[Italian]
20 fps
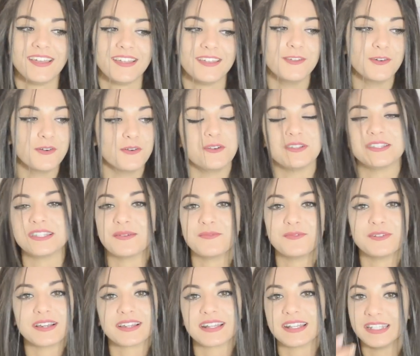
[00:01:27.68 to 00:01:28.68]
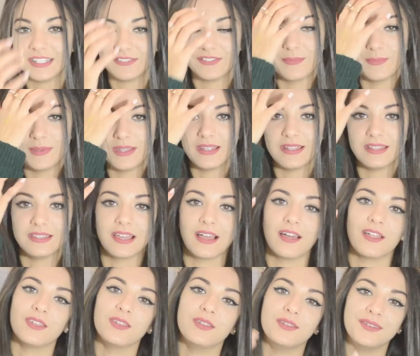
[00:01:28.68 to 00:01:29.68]
noi siamo una grande
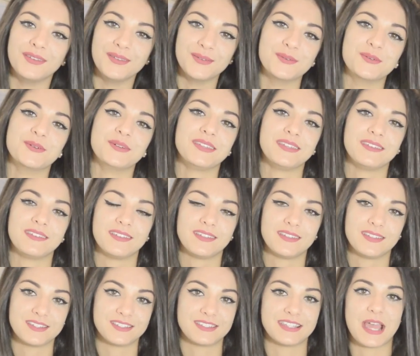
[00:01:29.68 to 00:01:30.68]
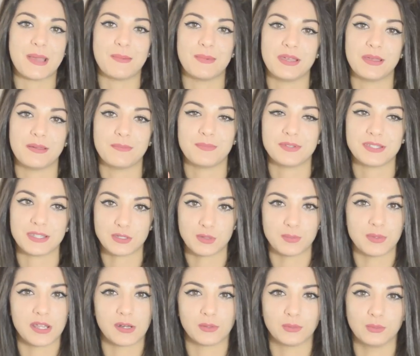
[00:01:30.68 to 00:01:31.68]
famiglia, noi insieme possiamo
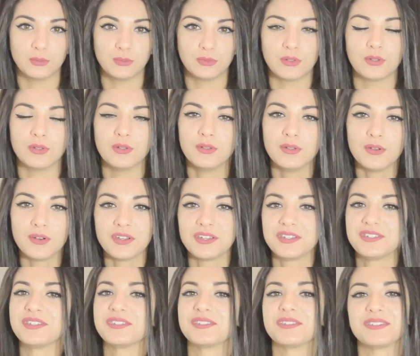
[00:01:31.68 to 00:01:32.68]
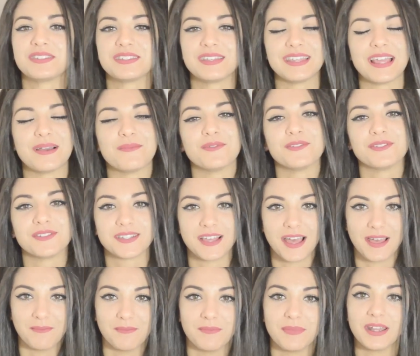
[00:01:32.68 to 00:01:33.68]
superare tutto. Noi ci sosteniamo
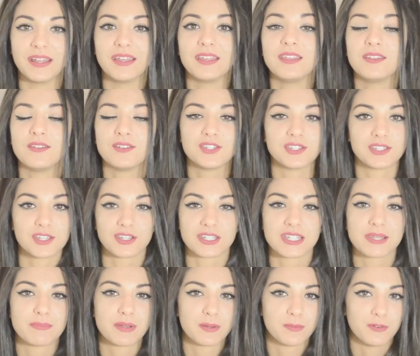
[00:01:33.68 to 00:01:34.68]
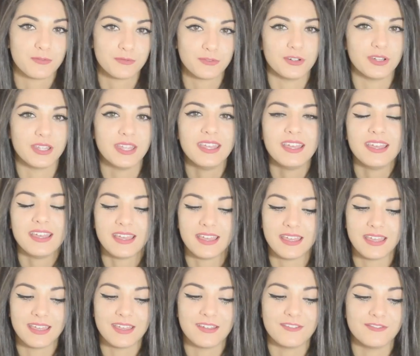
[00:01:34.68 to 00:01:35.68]
sempre, io ci sarò sempre per voi
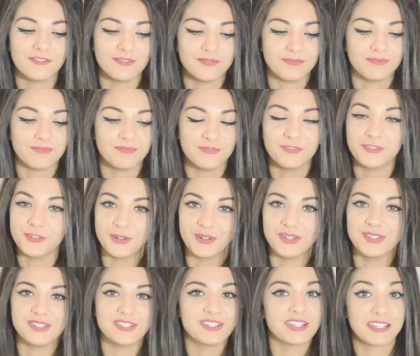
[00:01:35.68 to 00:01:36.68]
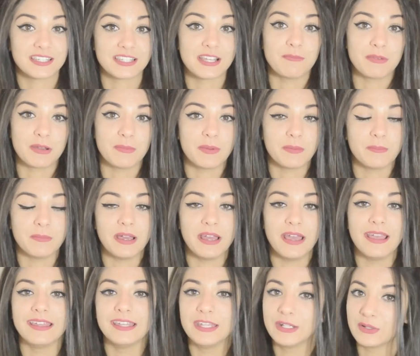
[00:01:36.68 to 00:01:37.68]
e voi ci siete sempre per
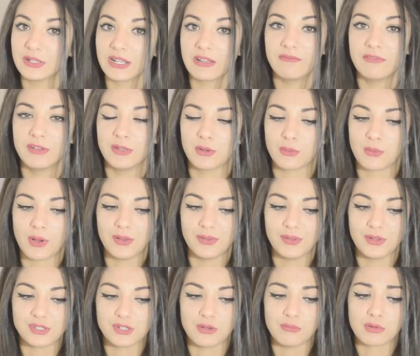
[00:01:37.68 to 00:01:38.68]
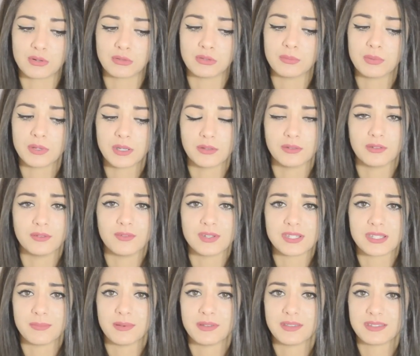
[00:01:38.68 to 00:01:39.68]
me e dico davvero, quando c'è un brutto periodo voi
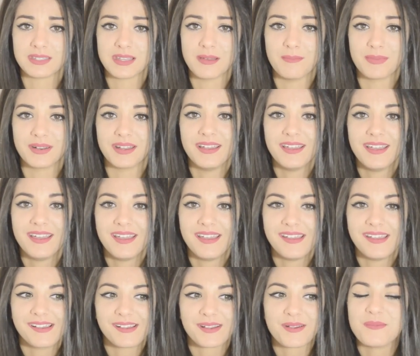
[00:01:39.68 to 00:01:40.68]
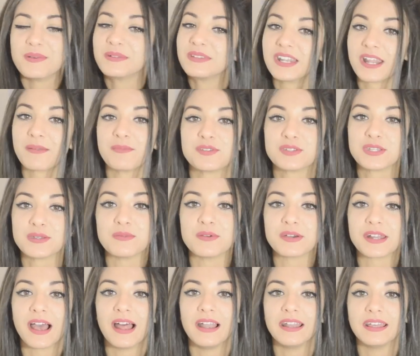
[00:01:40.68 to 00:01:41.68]
sapete sempre come tirarmi su di
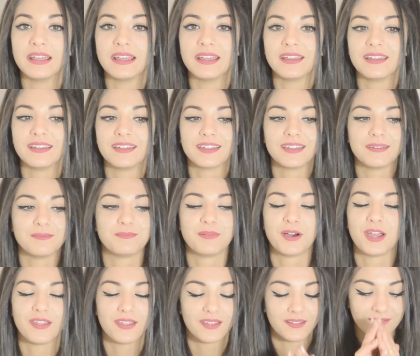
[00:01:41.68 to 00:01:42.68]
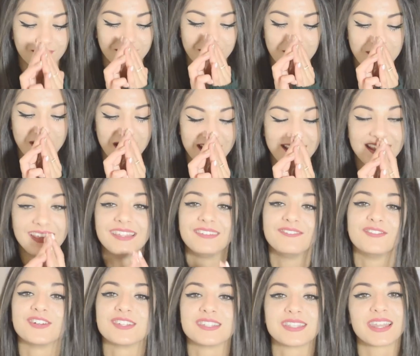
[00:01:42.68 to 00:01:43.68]
morale, poi vabbè i
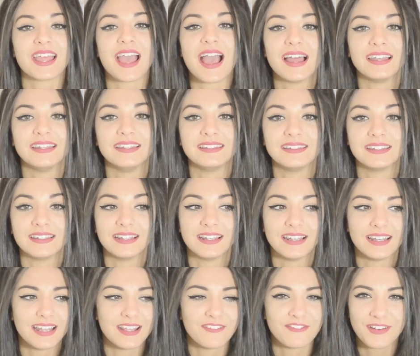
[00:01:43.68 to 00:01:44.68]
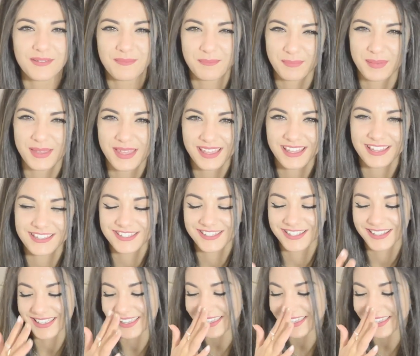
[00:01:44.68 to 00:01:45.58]
vostri edit, le fanpage